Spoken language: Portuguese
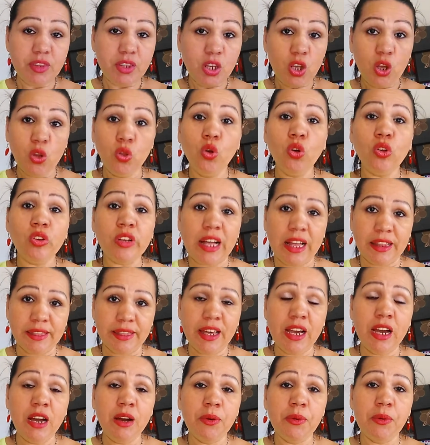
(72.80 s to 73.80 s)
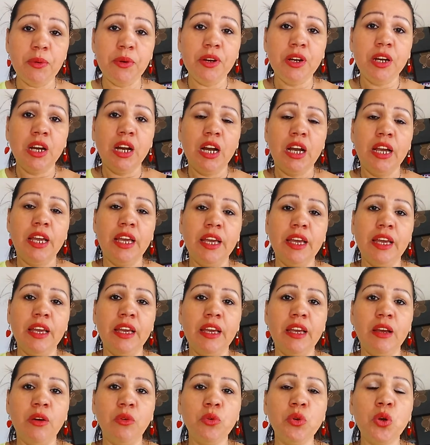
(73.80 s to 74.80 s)
no canal,
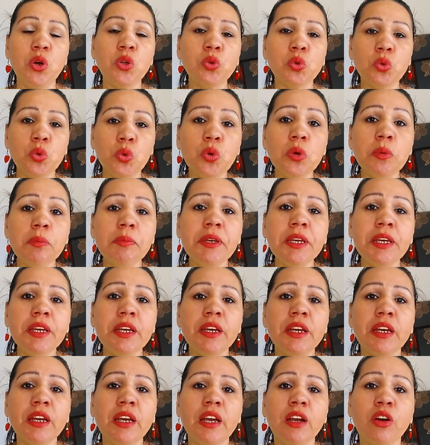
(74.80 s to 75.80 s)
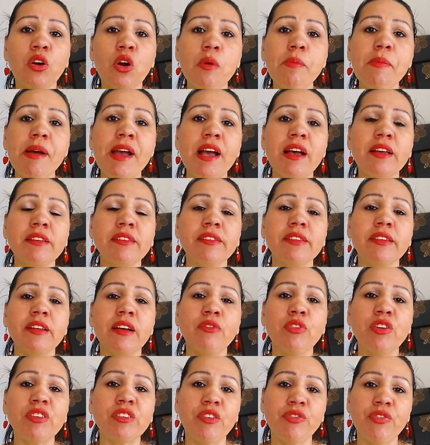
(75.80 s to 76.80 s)
eh, o YouTube
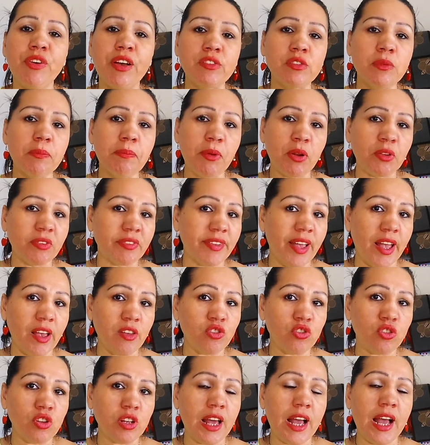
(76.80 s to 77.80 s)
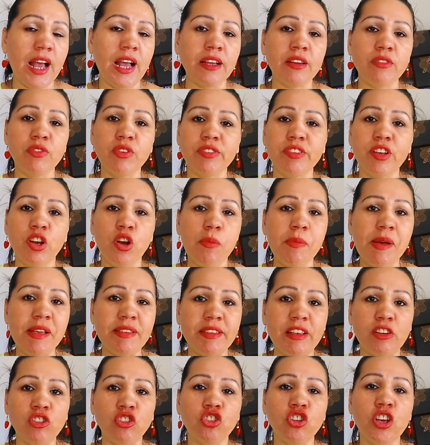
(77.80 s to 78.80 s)
começa, você faz um processo lá que você
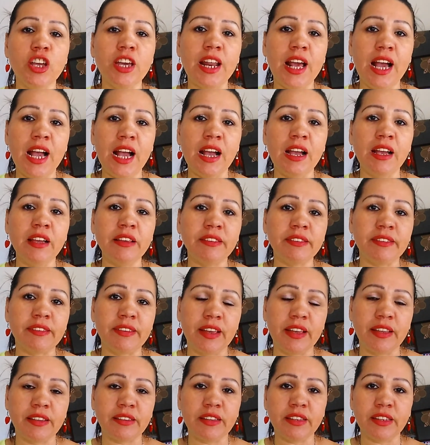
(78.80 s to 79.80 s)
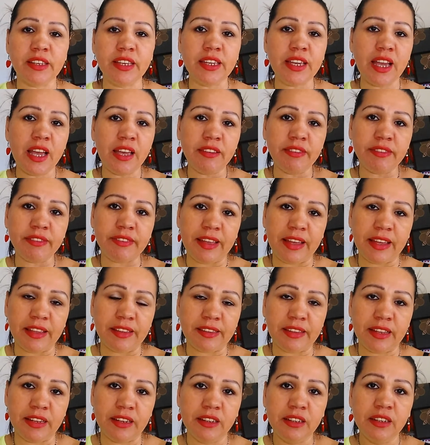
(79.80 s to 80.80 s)
começa a gerar receita. O que, que é
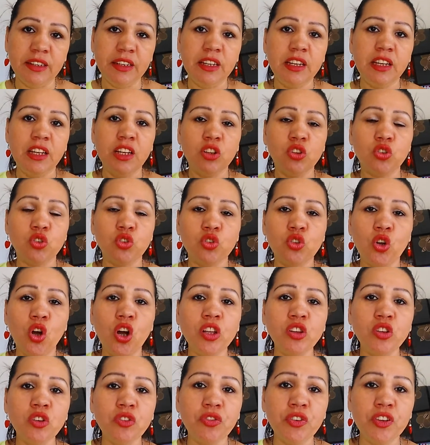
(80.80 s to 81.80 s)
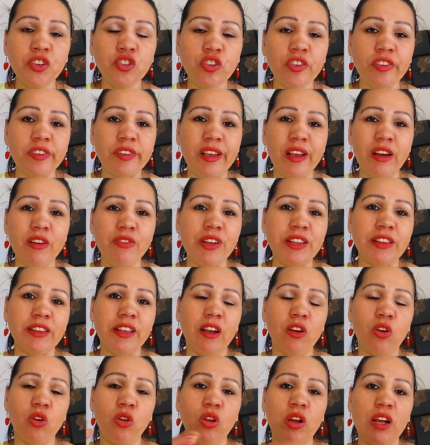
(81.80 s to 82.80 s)
receita? Todo vídeo seu vai
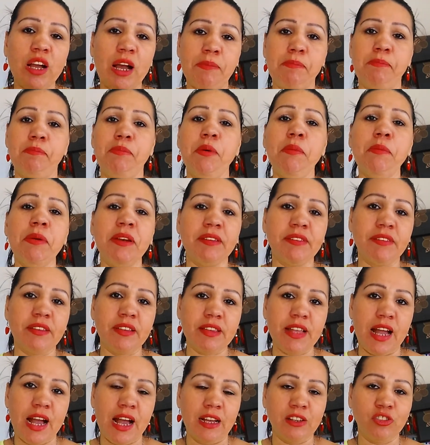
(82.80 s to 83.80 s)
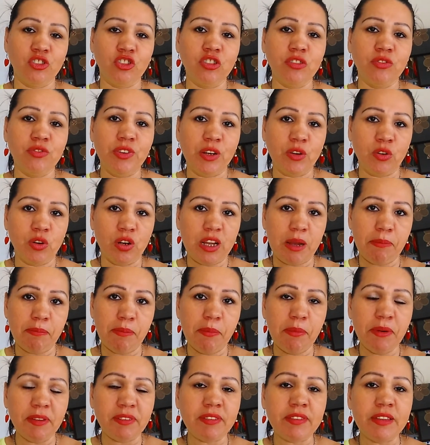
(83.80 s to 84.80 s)
ter que colocar publicidade, vai colocar
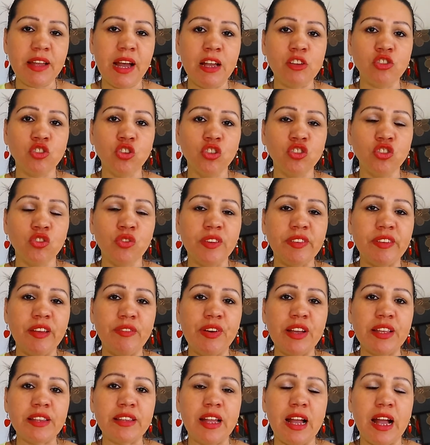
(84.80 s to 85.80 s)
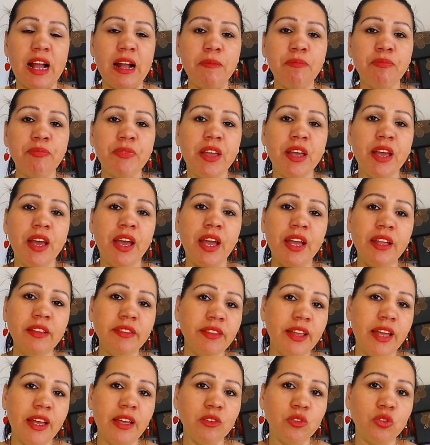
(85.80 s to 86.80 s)
publicidade onde você vai estar tá
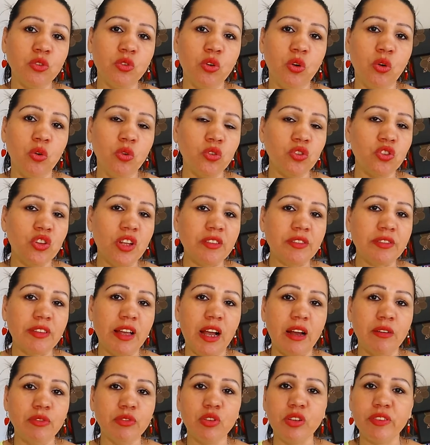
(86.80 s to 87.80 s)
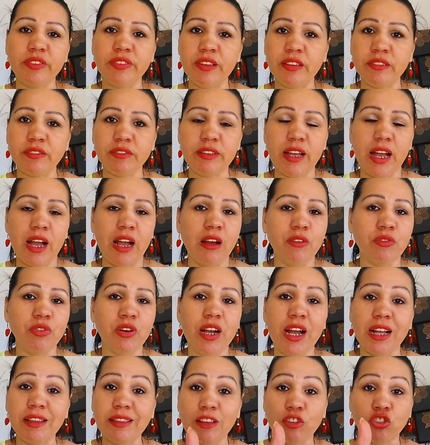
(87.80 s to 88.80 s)
rendendo um centavo, dois
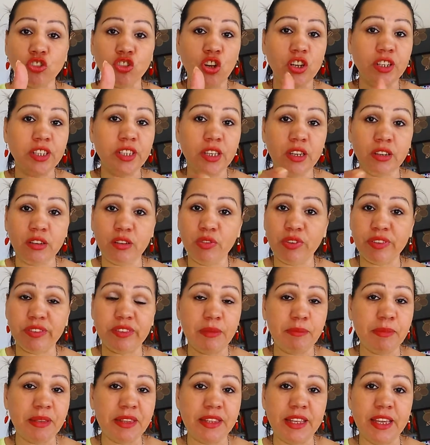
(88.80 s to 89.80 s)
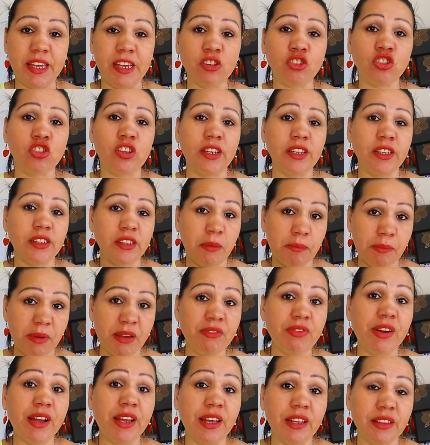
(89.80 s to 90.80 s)
centavos, cada joinha que você me deixa aí
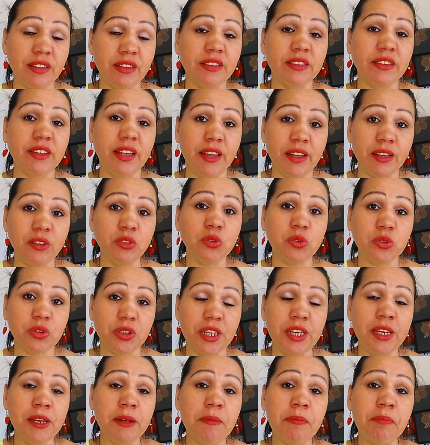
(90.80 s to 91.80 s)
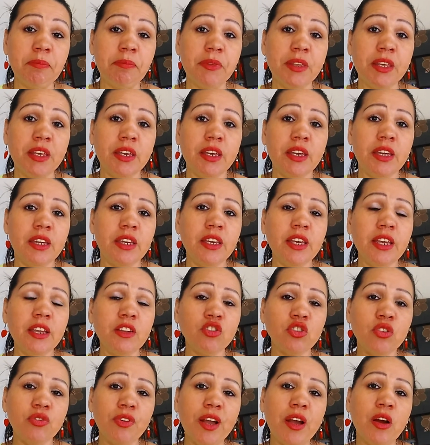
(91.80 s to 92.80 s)
também vai rendendo, né? E
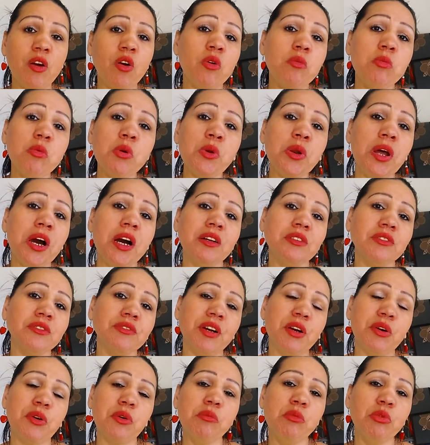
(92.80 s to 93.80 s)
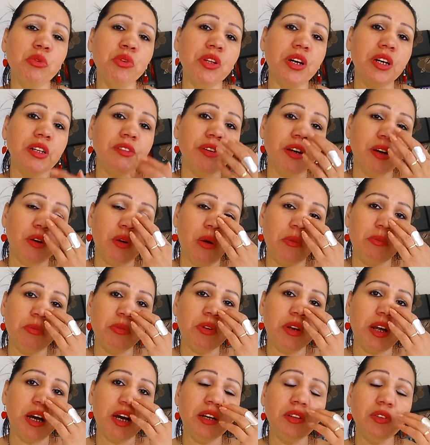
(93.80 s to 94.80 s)
isso vai acumulando, vai acumulando, vai
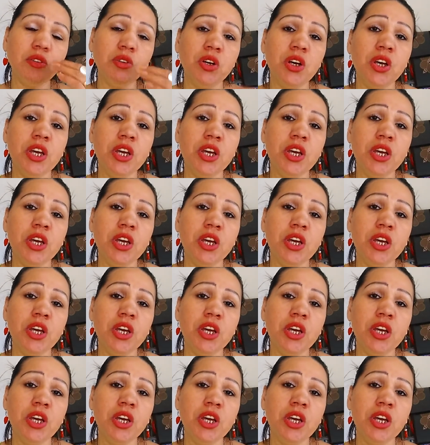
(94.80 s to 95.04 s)
acumulando.